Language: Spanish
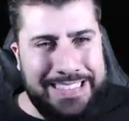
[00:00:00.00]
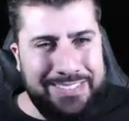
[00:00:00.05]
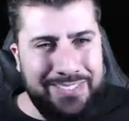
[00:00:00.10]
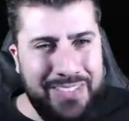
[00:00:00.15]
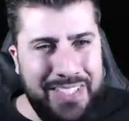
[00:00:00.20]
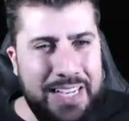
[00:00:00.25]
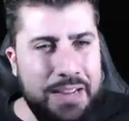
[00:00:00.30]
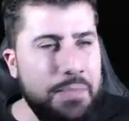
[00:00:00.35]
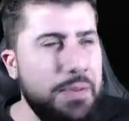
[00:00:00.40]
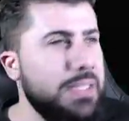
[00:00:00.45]

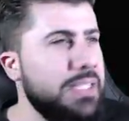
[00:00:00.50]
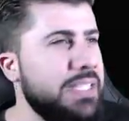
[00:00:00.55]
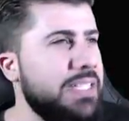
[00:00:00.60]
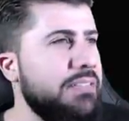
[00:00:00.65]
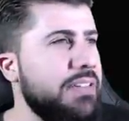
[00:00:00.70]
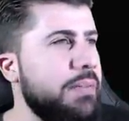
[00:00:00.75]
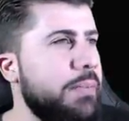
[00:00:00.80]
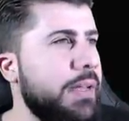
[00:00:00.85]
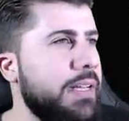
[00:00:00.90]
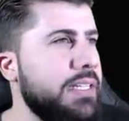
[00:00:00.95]
Miren qué mal se
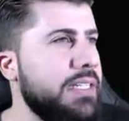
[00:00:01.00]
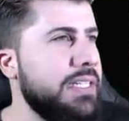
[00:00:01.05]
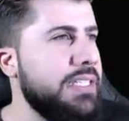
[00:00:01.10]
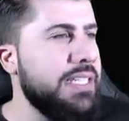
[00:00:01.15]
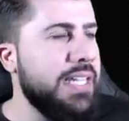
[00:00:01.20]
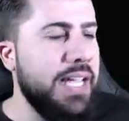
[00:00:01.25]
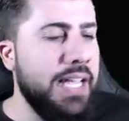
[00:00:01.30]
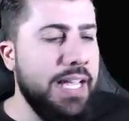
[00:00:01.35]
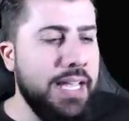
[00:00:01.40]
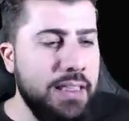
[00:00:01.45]
ve, parece
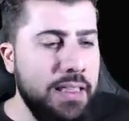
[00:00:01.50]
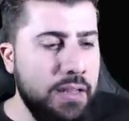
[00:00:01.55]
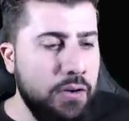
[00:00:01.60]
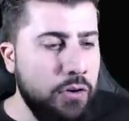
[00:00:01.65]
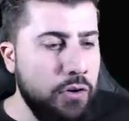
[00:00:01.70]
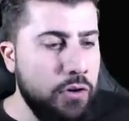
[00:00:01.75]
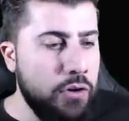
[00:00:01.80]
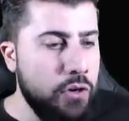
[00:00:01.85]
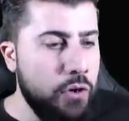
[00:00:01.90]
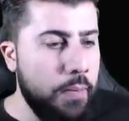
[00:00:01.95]
CGI de
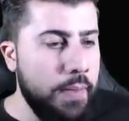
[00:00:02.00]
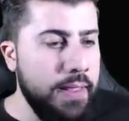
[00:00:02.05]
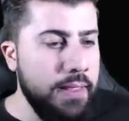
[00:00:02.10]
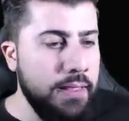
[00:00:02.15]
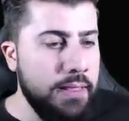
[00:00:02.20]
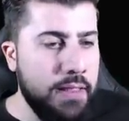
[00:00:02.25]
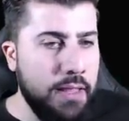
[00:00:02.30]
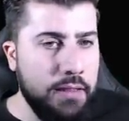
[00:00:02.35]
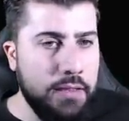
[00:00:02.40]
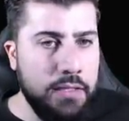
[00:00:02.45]
los
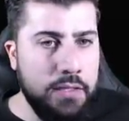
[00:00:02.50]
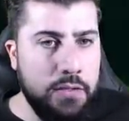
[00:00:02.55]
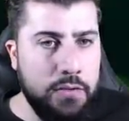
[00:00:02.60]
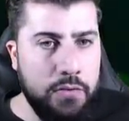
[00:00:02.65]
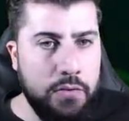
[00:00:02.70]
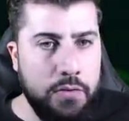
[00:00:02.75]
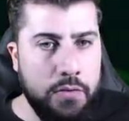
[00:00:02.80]
90, tío.